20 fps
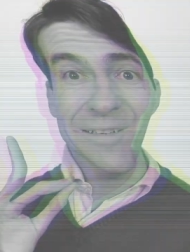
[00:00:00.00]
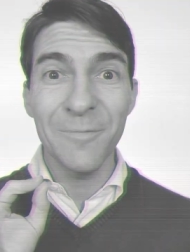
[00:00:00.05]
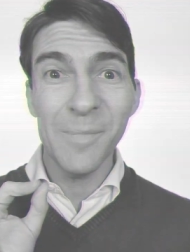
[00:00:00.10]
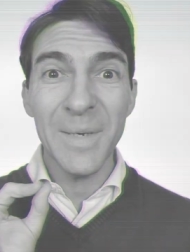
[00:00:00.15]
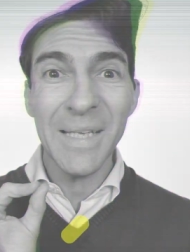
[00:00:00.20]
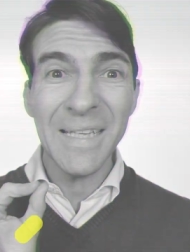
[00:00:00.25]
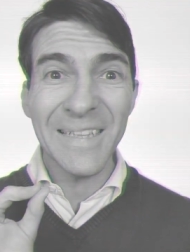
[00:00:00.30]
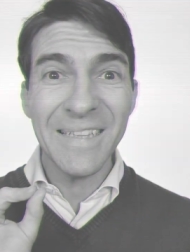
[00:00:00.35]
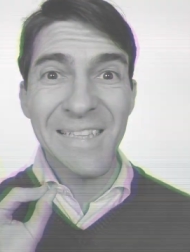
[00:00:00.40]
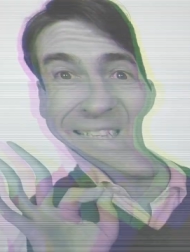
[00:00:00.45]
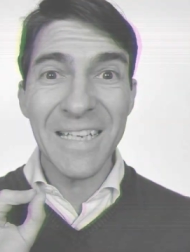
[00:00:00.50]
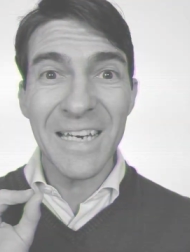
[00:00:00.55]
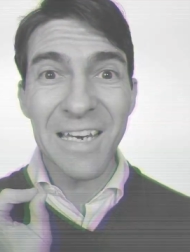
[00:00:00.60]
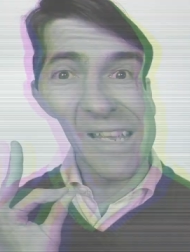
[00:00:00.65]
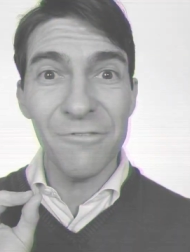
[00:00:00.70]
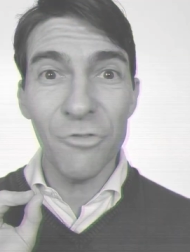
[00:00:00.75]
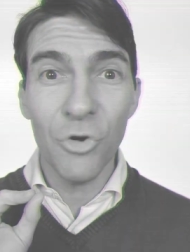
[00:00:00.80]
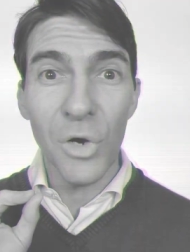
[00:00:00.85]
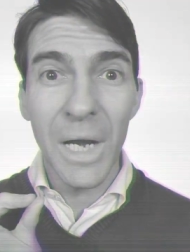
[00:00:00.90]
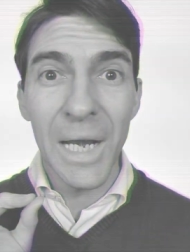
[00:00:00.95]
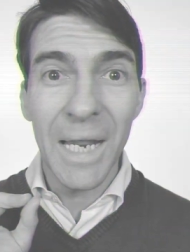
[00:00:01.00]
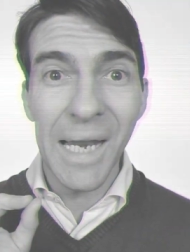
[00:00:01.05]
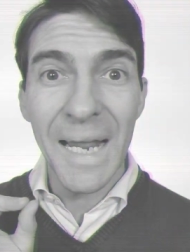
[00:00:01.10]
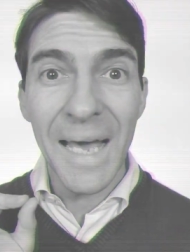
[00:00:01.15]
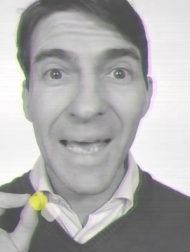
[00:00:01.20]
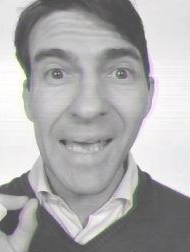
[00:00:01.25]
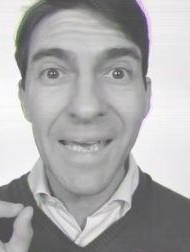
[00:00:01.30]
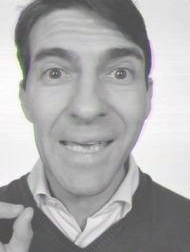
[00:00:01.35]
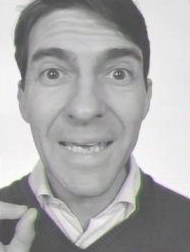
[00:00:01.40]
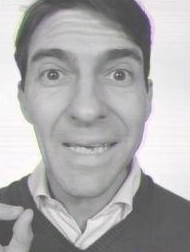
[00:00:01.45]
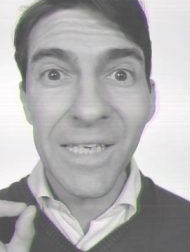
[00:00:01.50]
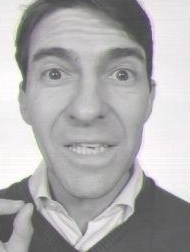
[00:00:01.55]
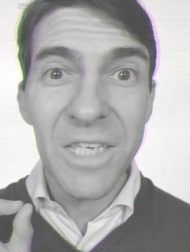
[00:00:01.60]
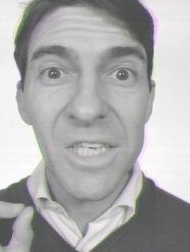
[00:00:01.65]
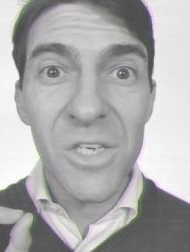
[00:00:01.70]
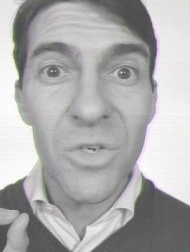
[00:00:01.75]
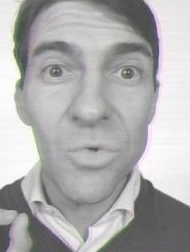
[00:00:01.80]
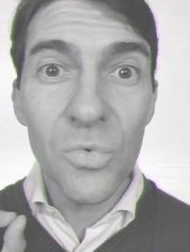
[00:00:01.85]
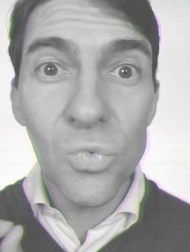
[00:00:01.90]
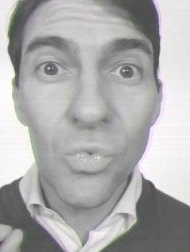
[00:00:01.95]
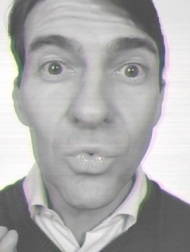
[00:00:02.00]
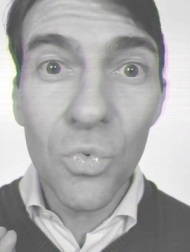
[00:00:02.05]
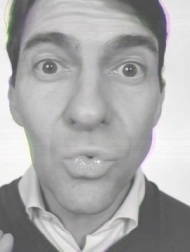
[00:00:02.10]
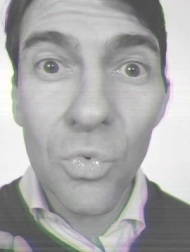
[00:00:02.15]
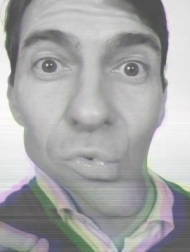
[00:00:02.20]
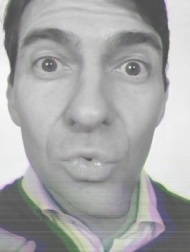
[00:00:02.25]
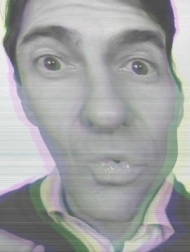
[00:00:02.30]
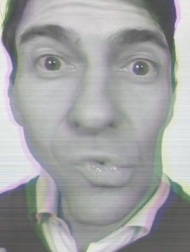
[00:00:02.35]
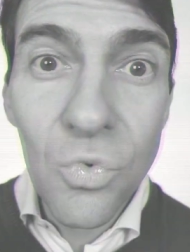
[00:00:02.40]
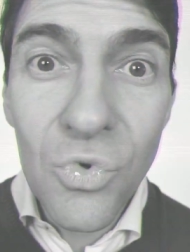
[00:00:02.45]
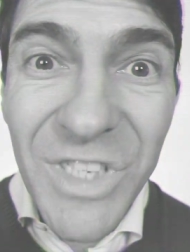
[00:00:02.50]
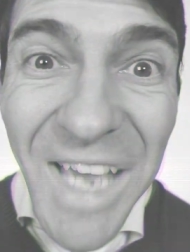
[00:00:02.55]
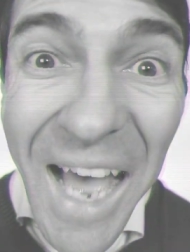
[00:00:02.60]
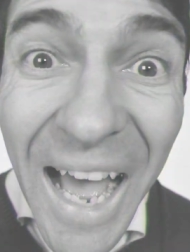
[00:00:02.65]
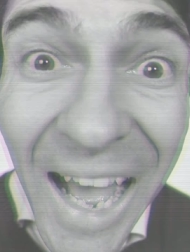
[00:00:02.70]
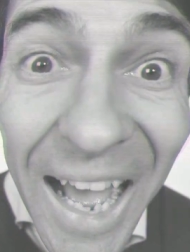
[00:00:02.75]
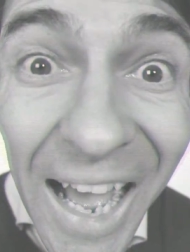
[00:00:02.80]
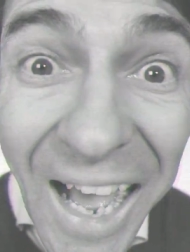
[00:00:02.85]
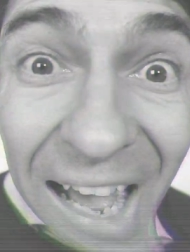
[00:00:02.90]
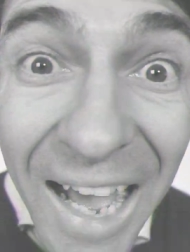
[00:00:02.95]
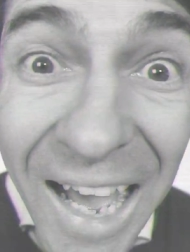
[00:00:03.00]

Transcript: Mettere vuole la EQ scusa. Sul mio